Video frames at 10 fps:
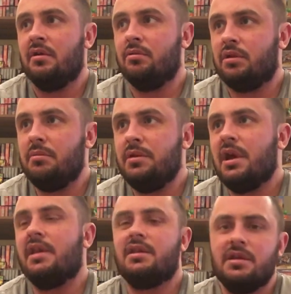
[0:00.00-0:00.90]
ну, для
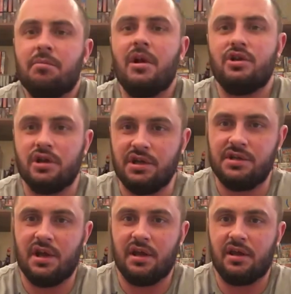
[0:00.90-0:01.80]
меня это небольшие
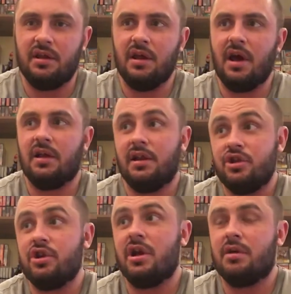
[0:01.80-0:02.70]
деньги, да, для
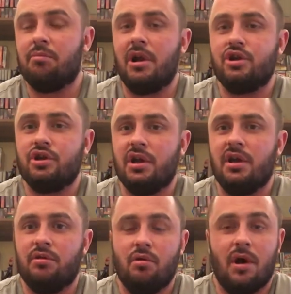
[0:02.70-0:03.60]
человека
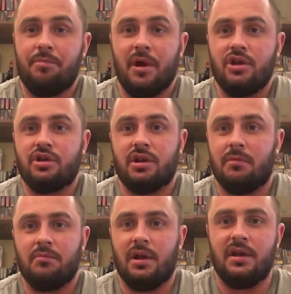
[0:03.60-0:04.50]
большие, но, опять же,
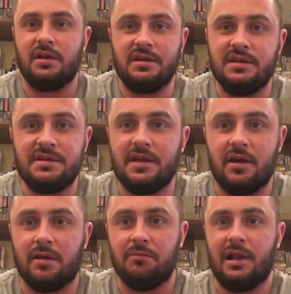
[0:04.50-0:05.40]
там, для, не знаю, там,